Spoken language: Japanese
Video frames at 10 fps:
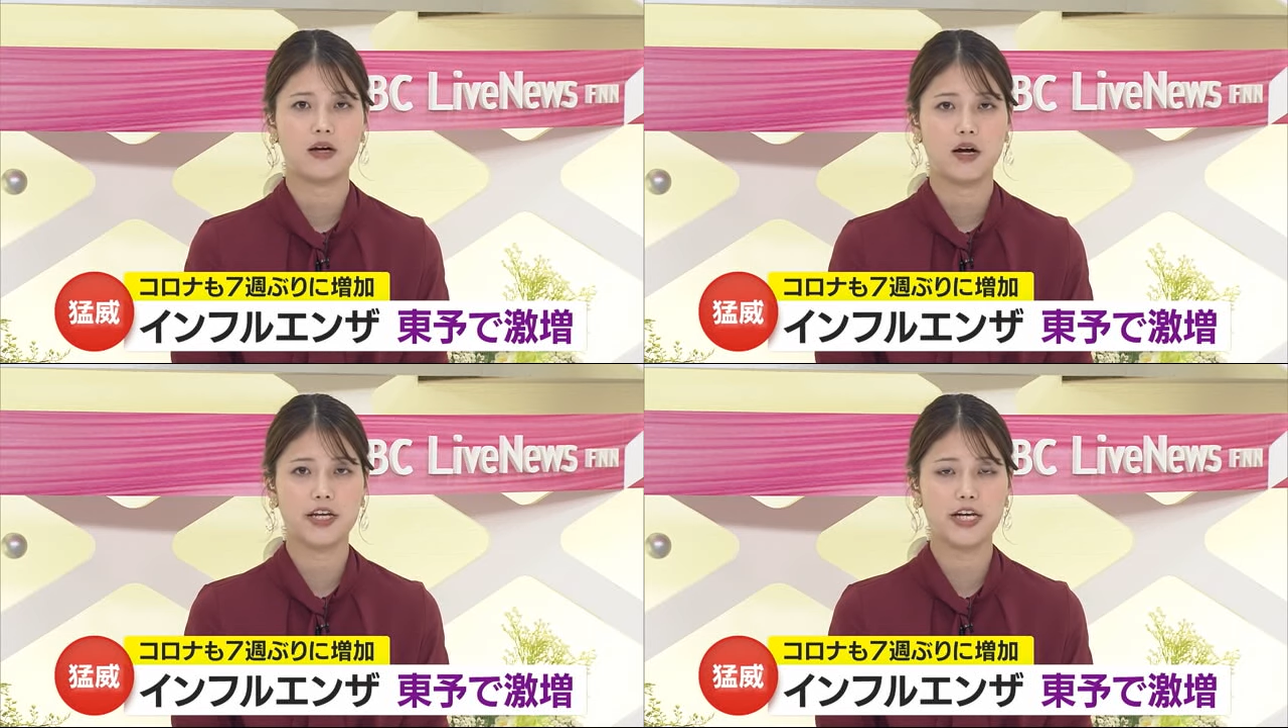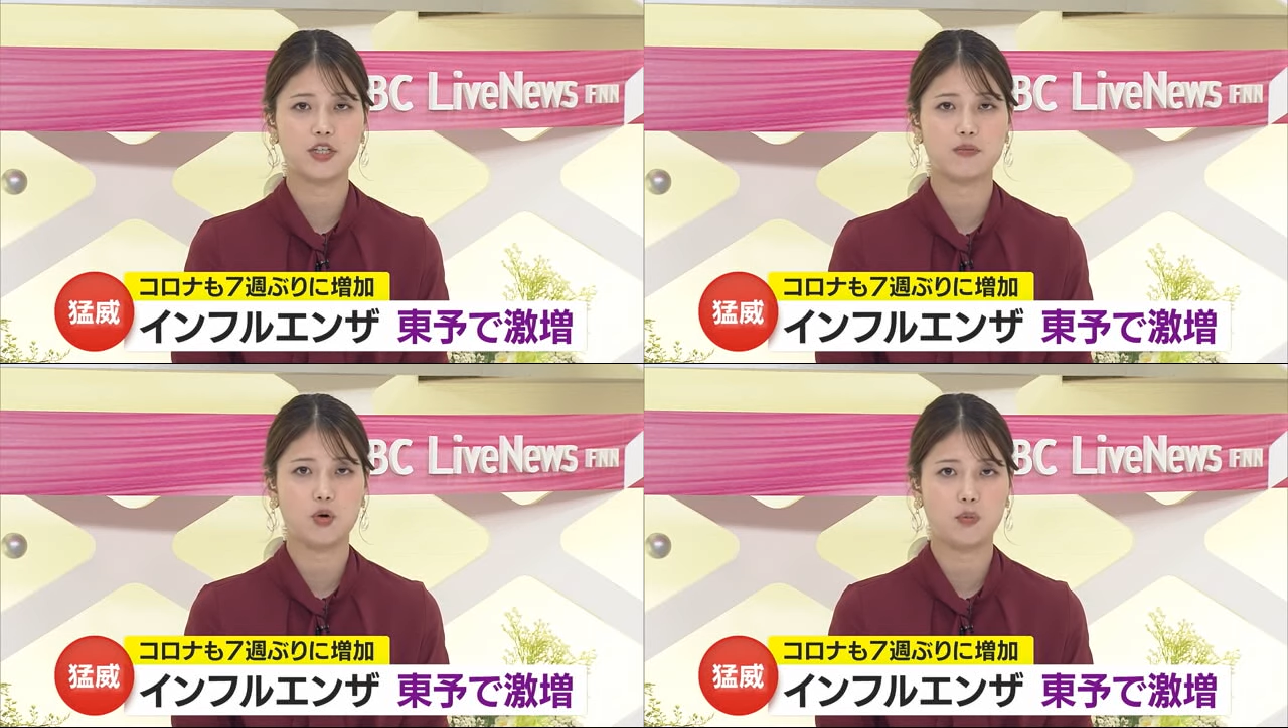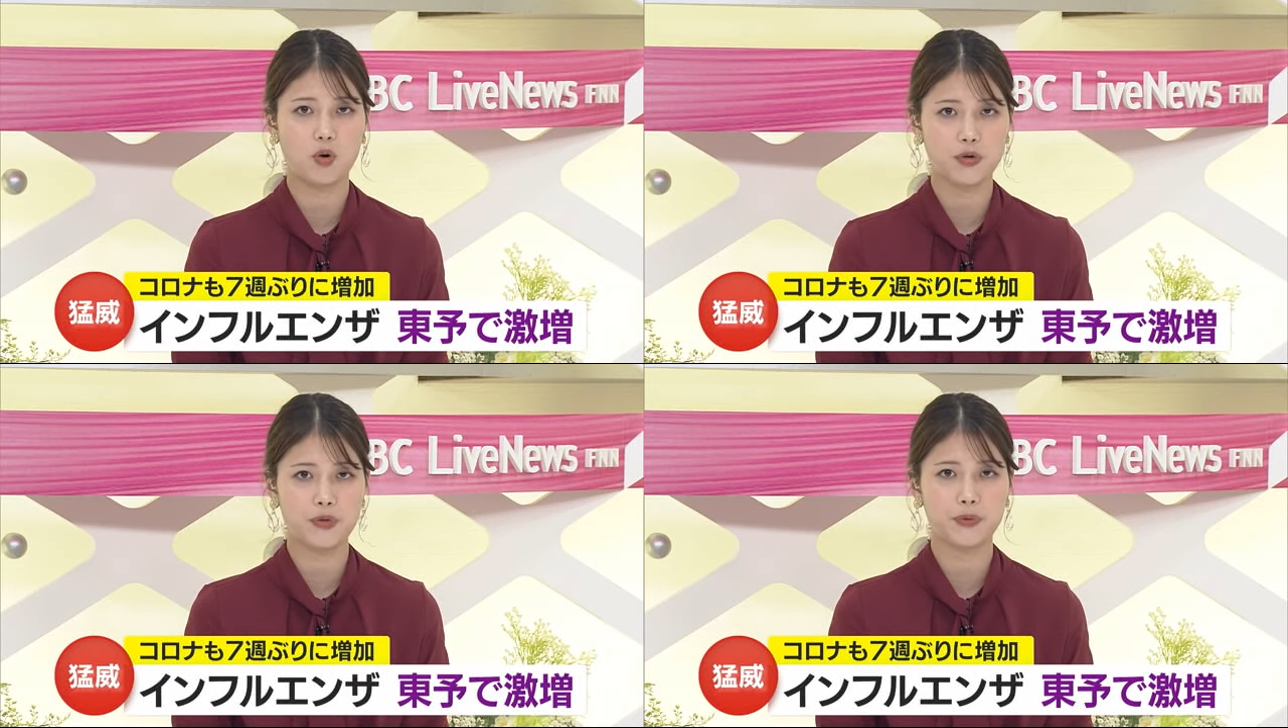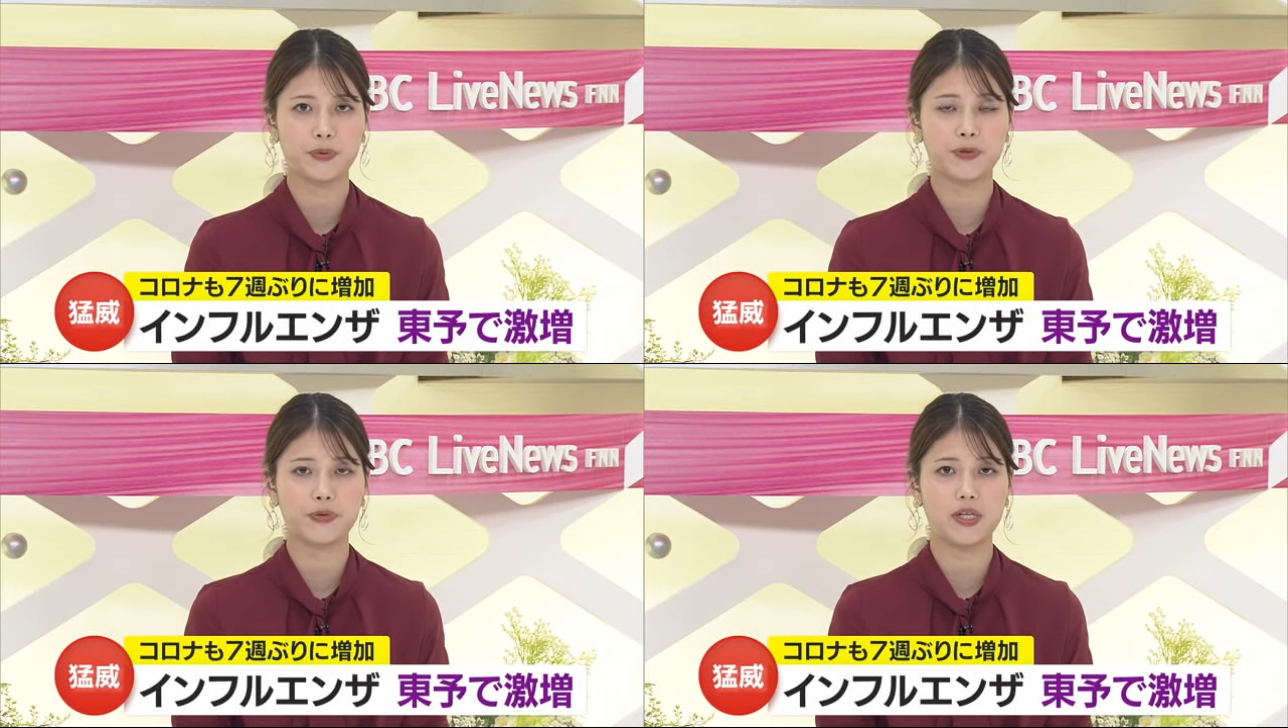早くも猛威を
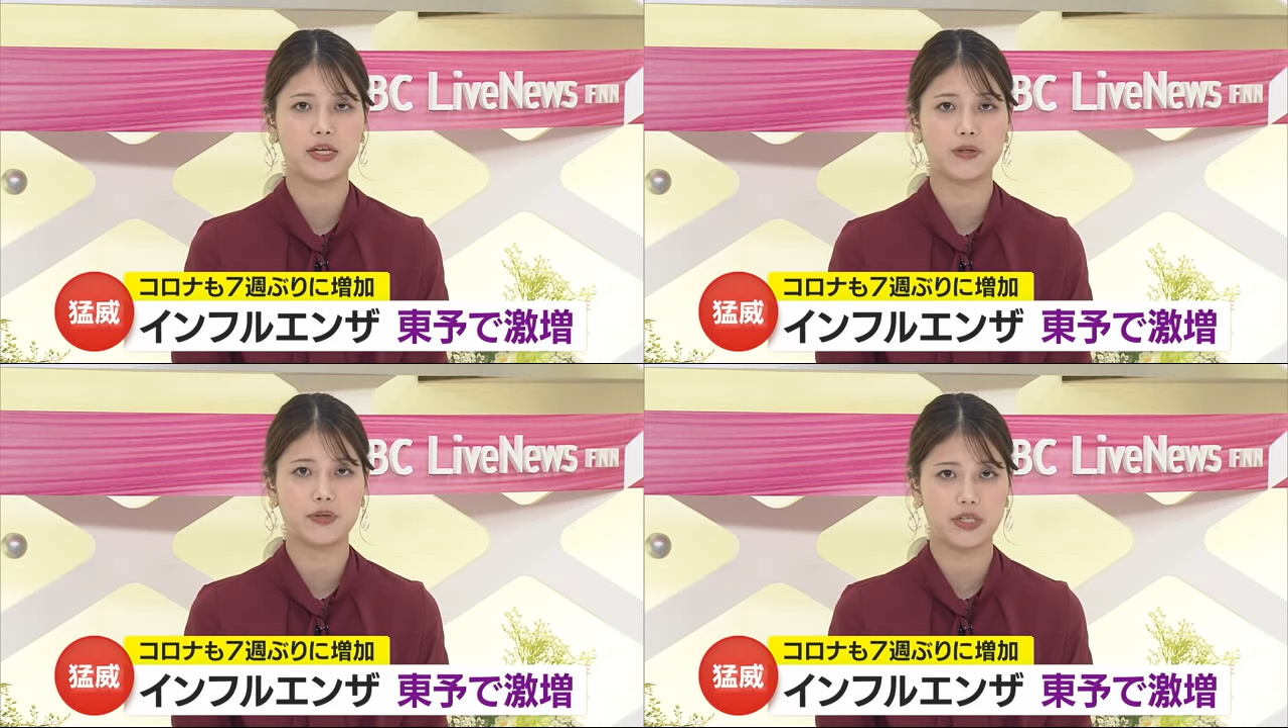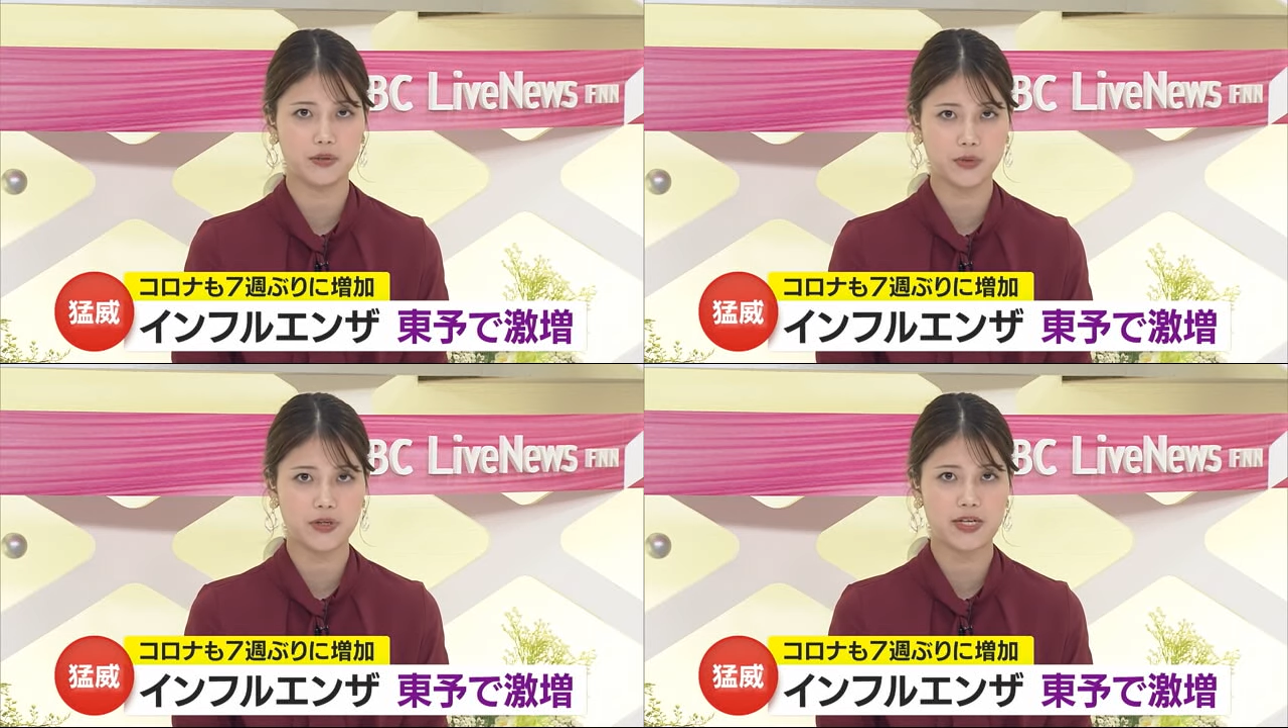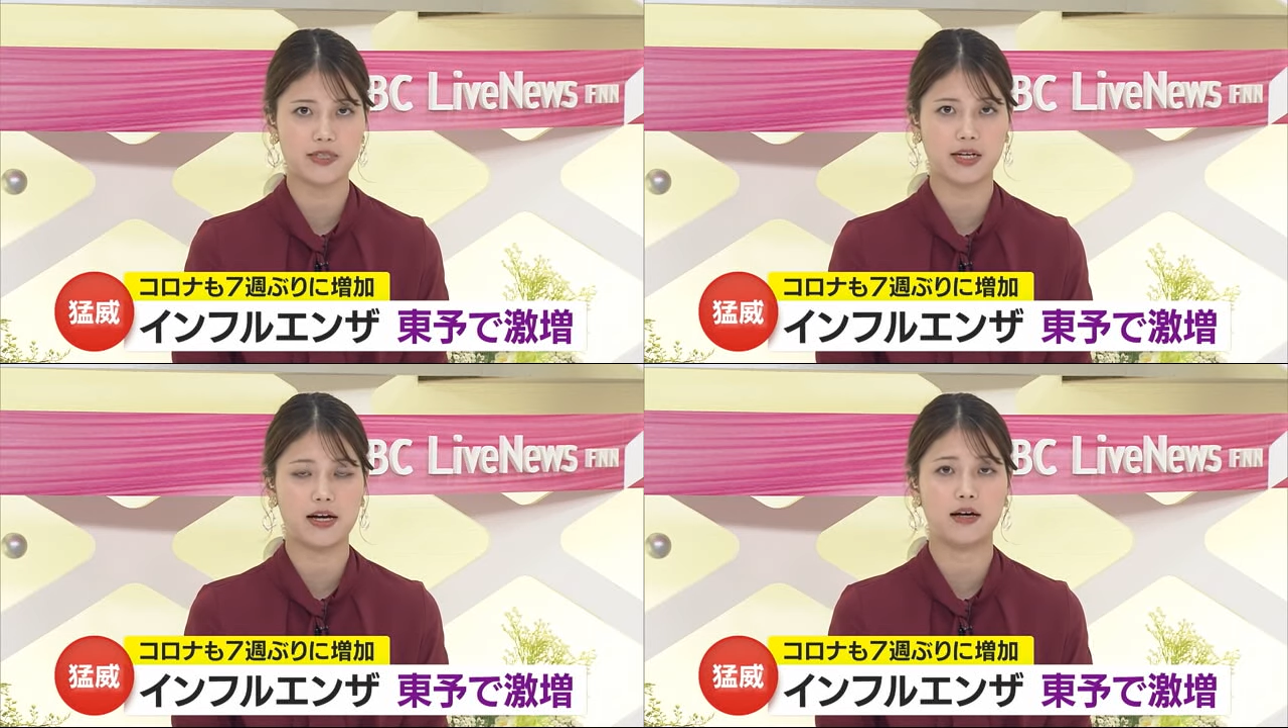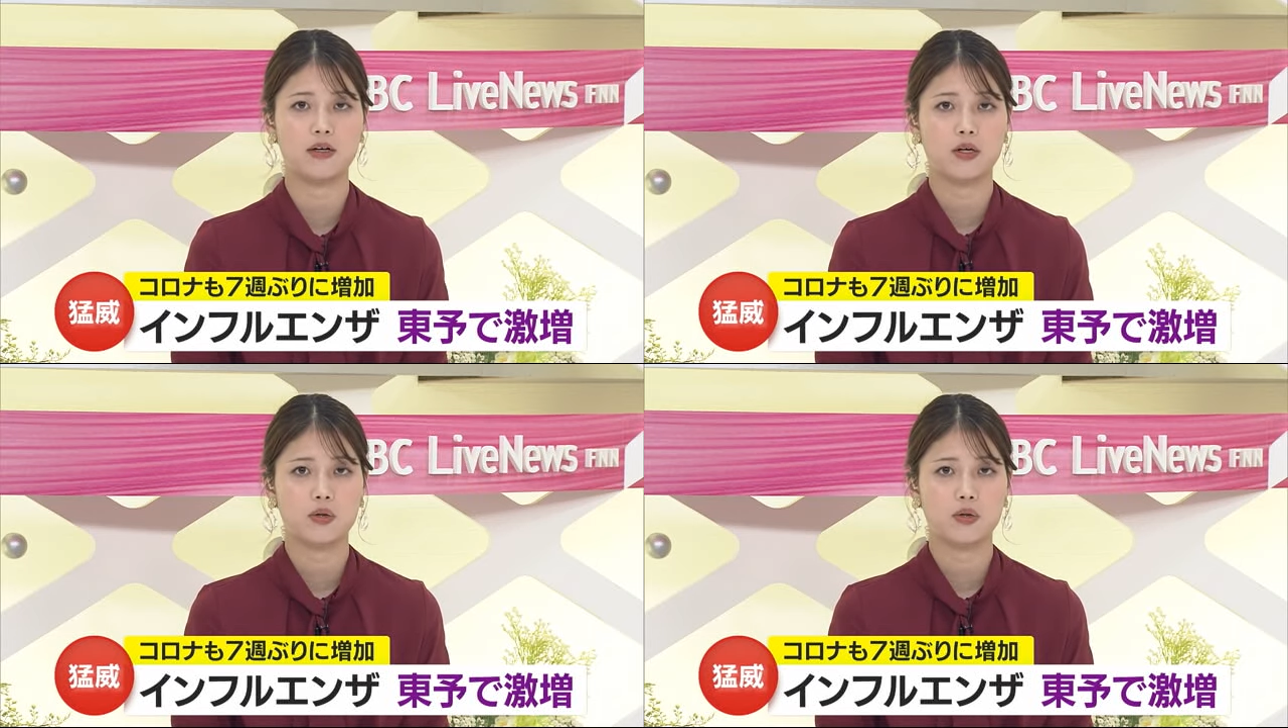振るっているインフルエンザが